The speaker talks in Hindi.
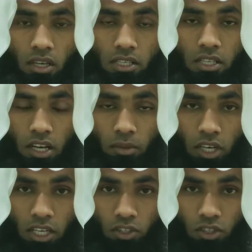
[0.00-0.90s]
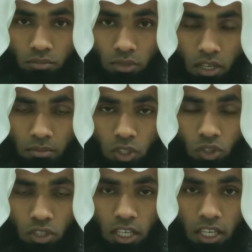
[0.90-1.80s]
अस्सलाम वालेकुम
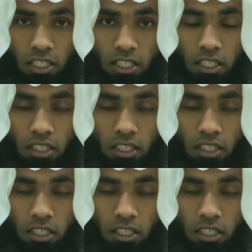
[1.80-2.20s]
वरहमतुल्लाहि